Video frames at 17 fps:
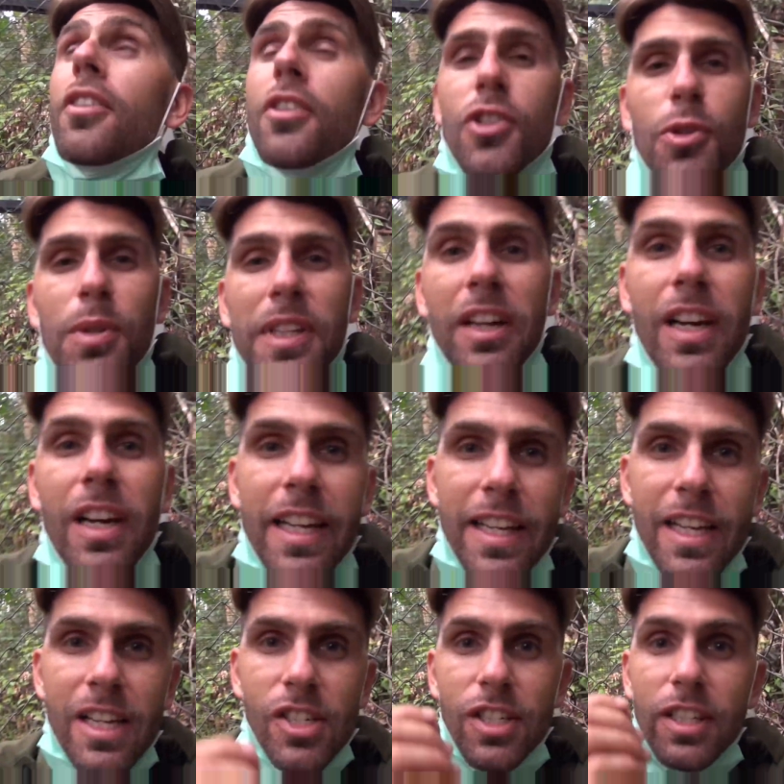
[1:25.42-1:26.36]
je suis dans la
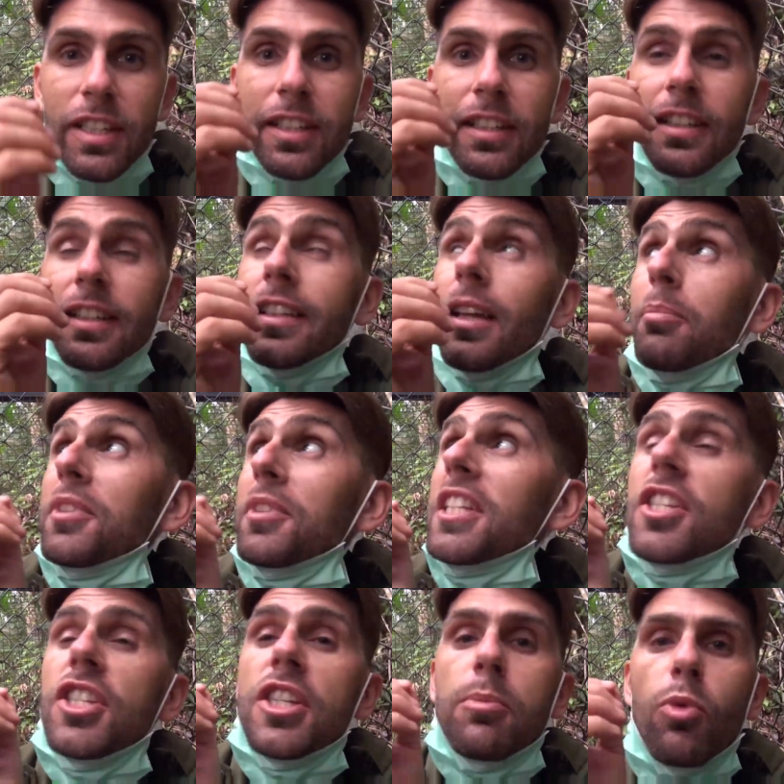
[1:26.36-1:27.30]
cage d'un
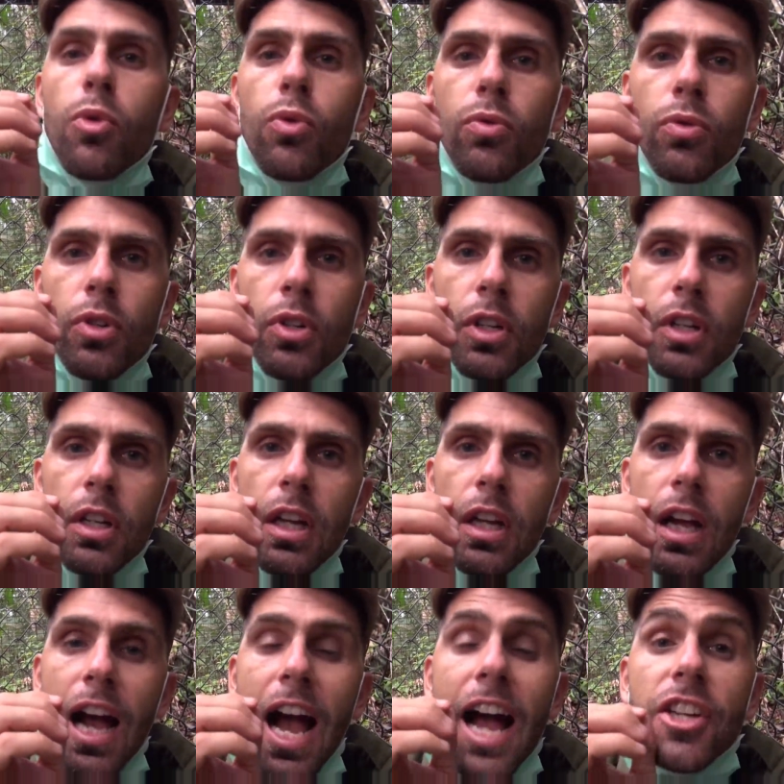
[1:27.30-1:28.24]
petit gibon
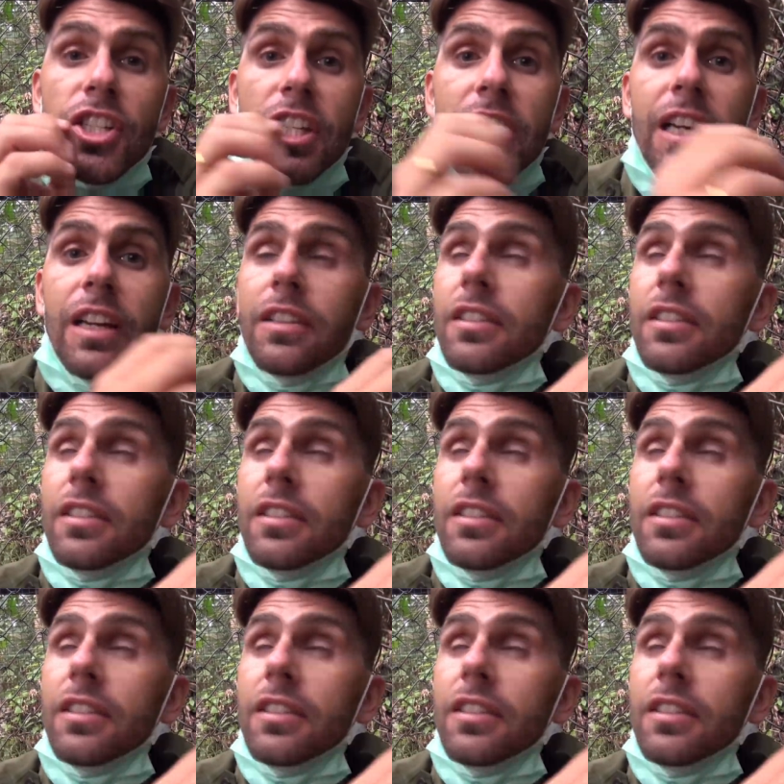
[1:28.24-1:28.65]
agile.